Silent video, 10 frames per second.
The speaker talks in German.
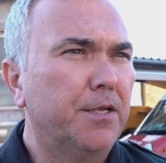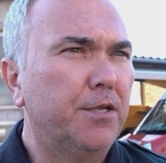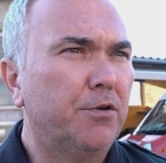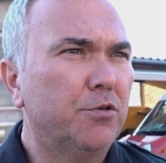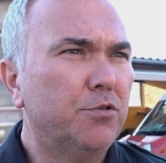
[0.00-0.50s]

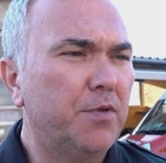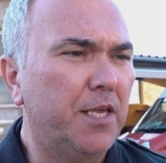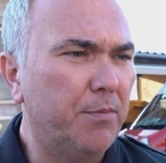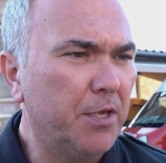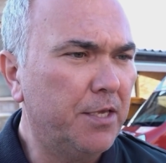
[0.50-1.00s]
genauso wie
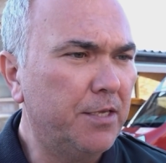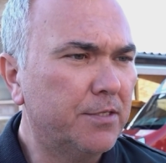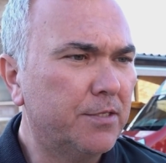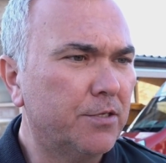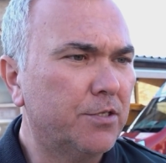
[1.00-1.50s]

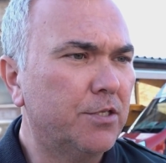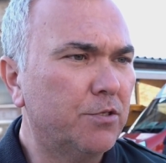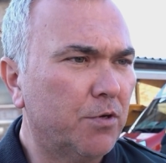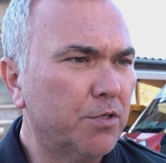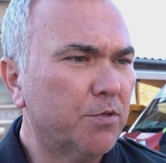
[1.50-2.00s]
Hebekissen, also
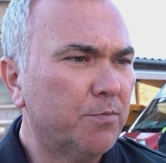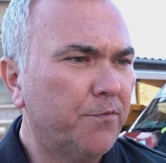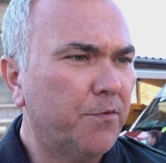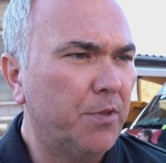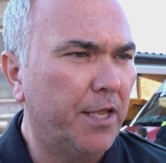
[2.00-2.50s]
das alles, was
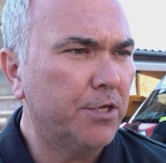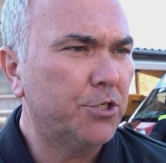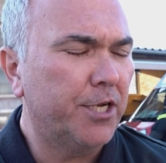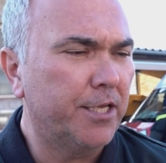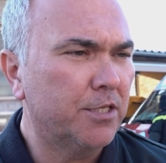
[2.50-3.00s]
man für den
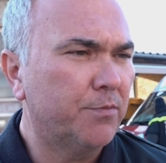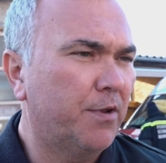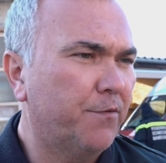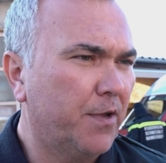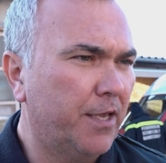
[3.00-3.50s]
technischen Einsatz bei
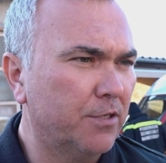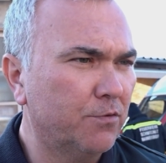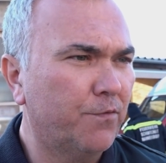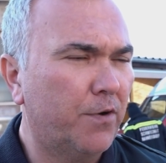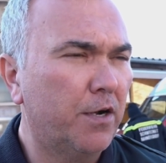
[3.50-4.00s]
einem
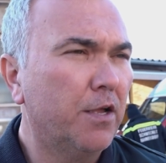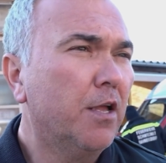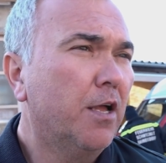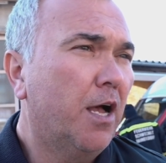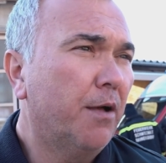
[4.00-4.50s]
Verkehrsunfall,
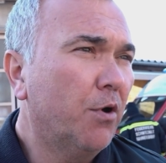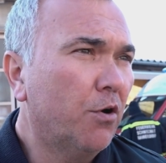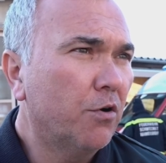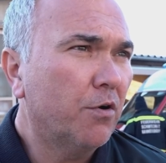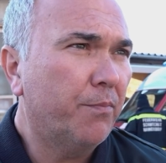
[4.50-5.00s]
aber
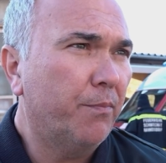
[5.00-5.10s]
auch